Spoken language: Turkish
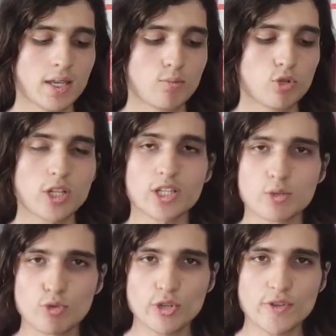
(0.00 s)

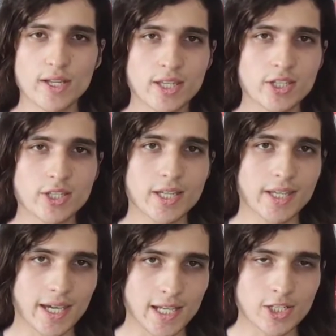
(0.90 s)
Buradaki bu ifadenin yani
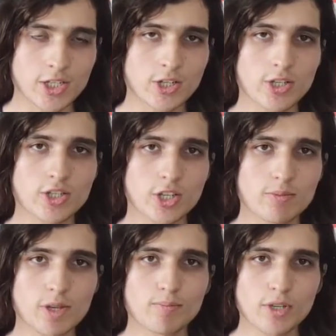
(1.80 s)
elçileri arasında
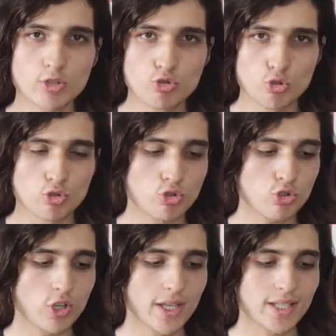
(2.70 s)
ayrım yapmayız sözünün